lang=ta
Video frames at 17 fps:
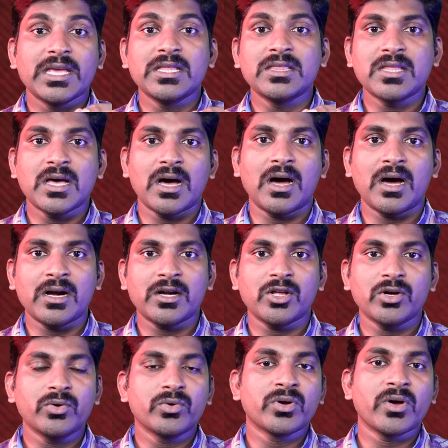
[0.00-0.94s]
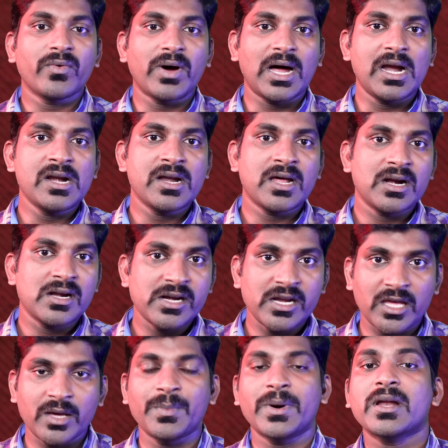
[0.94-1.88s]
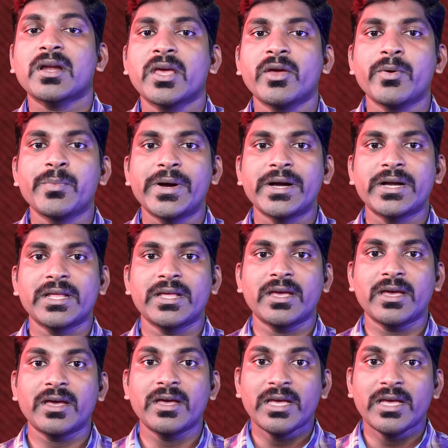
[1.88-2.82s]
இந்த ஆட்டம் உங்கள் வாழ்நாளில் நீங்கள் மறக்கவே மாட்டீங்க